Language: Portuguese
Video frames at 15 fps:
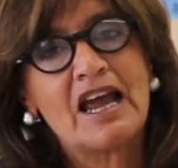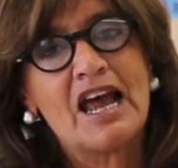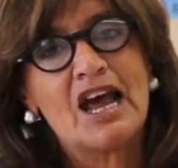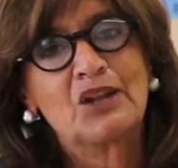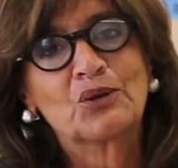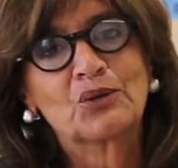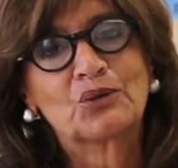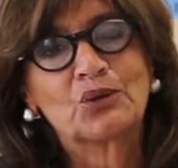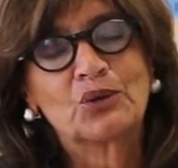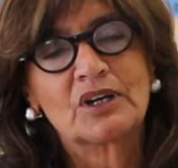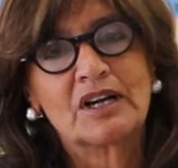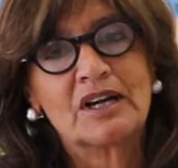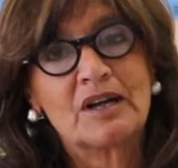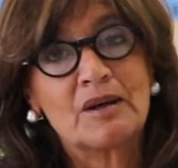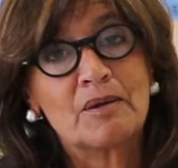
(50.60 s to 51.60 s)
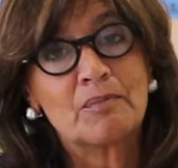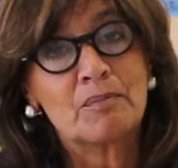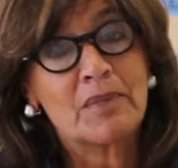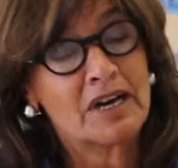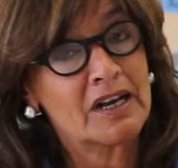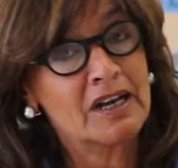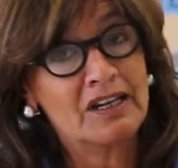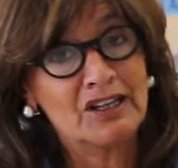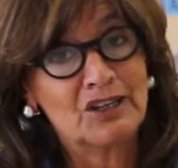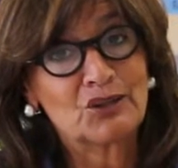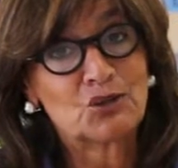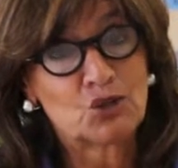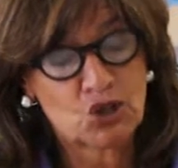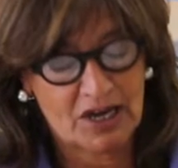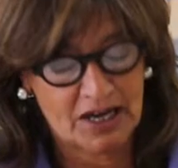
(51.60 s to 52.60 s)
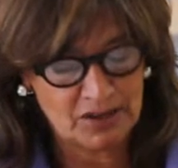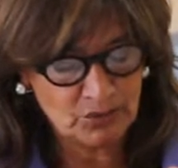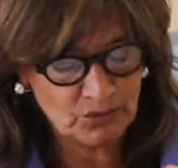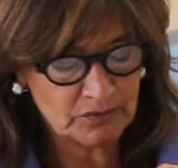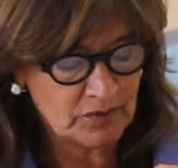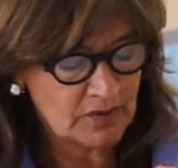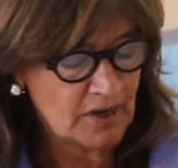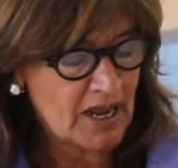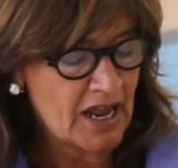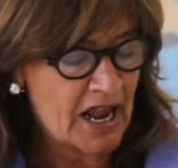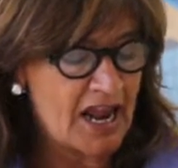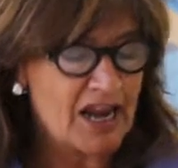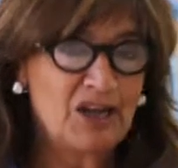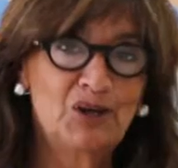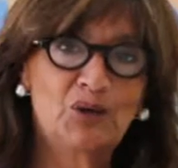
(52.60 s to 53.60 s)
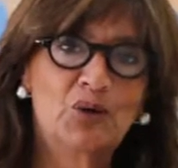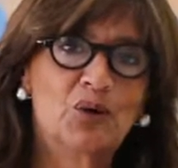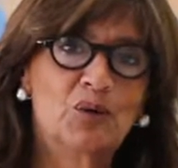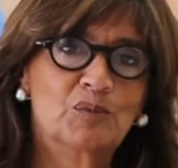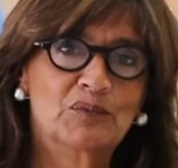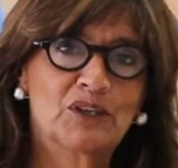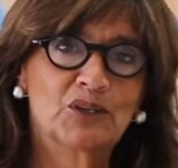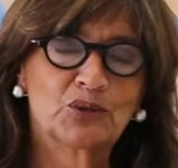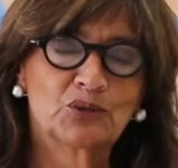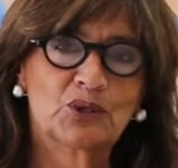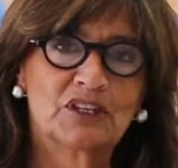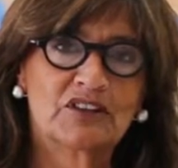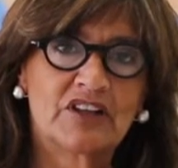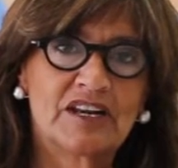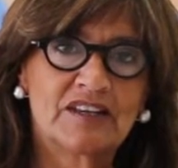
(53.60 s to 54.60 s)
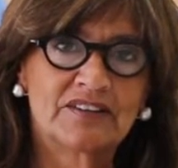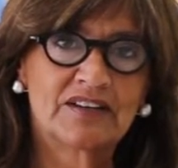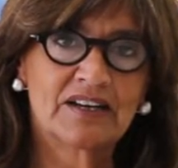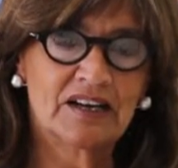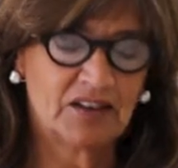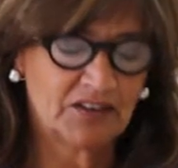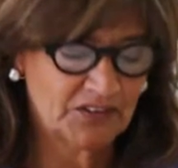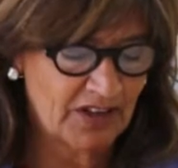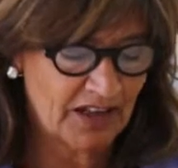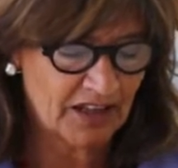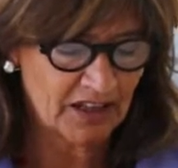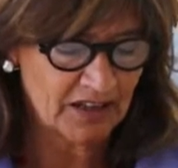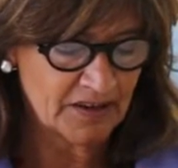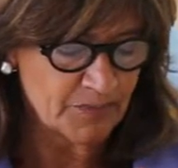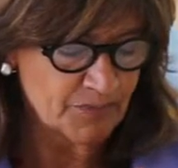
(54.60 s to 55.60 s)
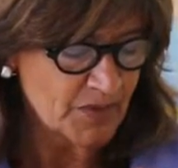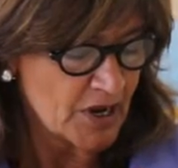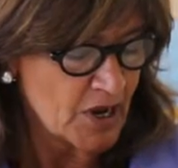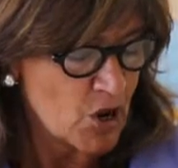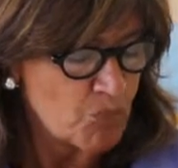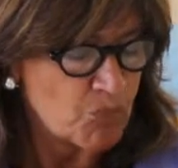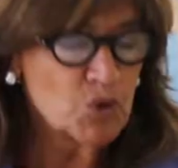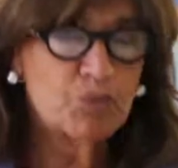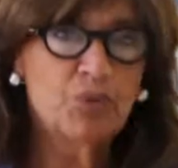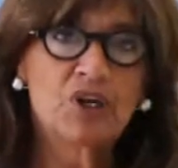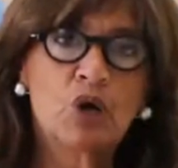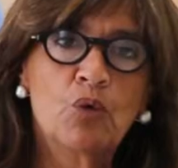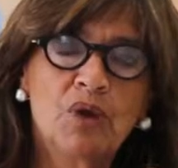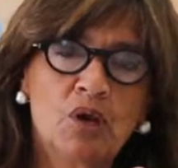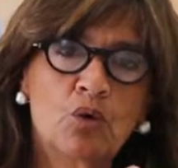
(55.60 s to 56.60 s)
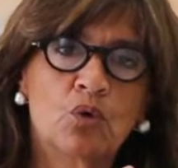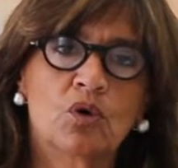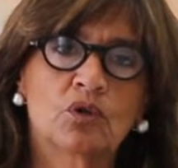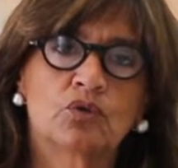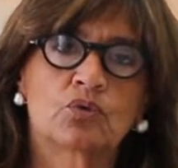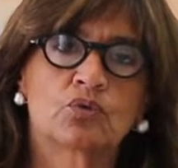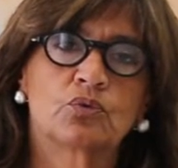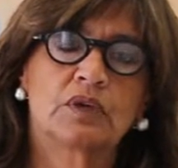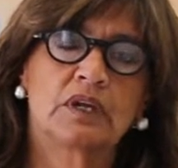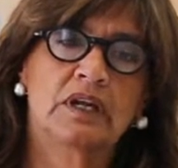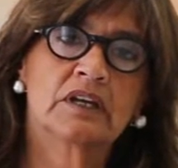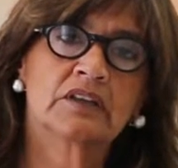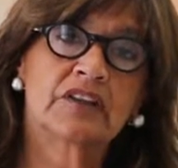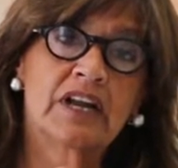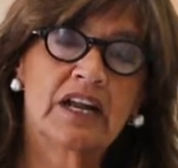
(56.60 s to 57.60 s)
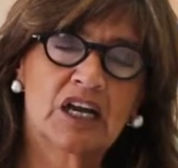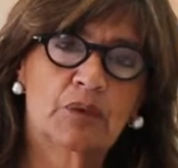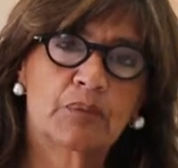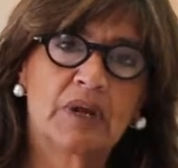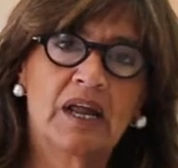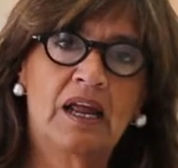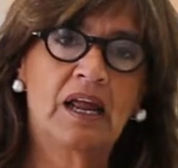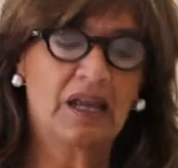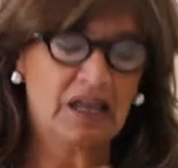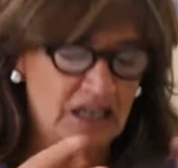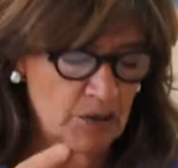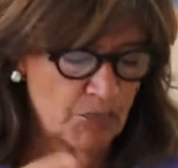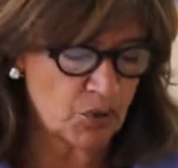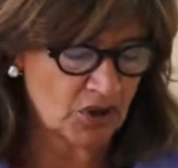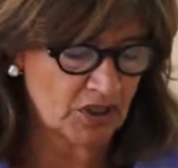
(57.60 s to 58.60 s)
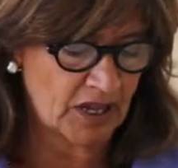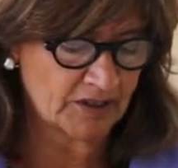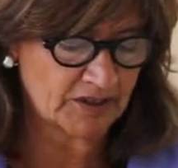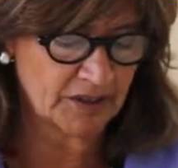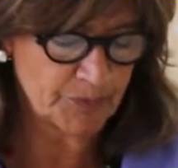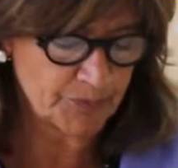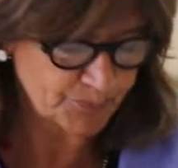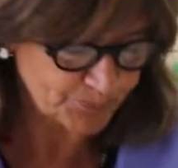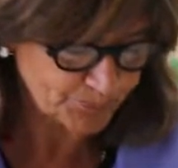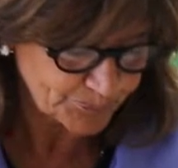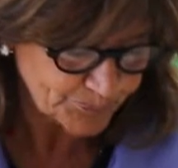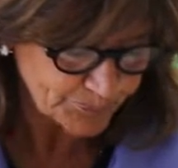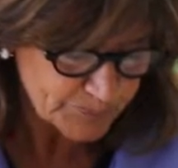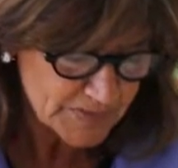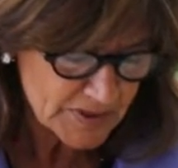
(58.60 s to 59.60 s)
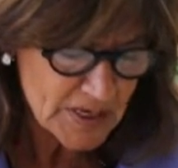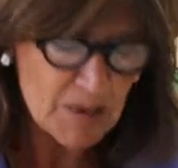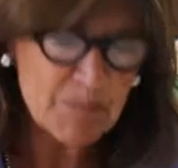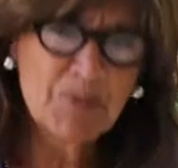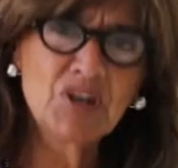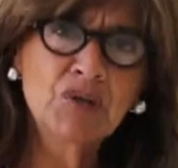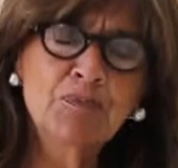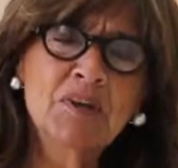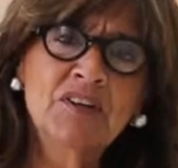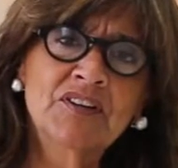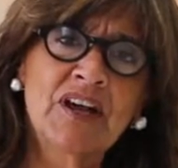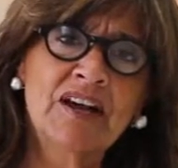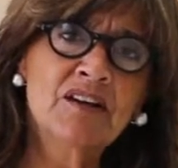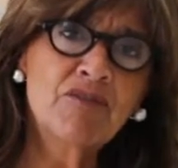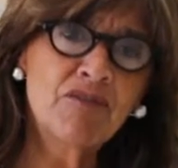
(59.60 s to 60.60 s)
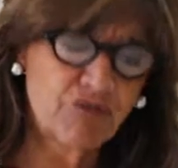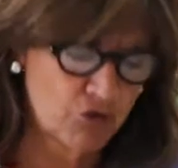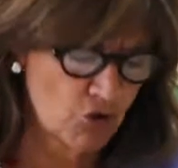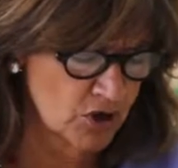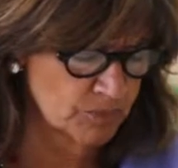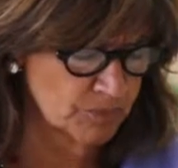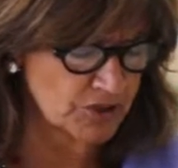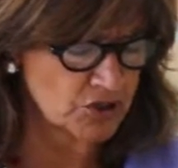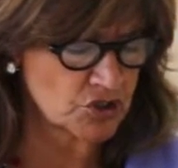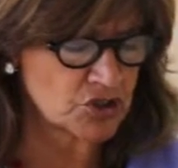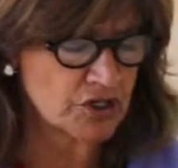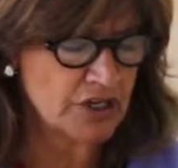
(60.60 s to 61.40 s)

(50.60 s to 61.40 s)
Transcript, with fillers: a doutora Margarida Toscano, em nome da doutora Teresa Calçada, propunha um encontro entre a RBE e a Pordata para se pensar em formas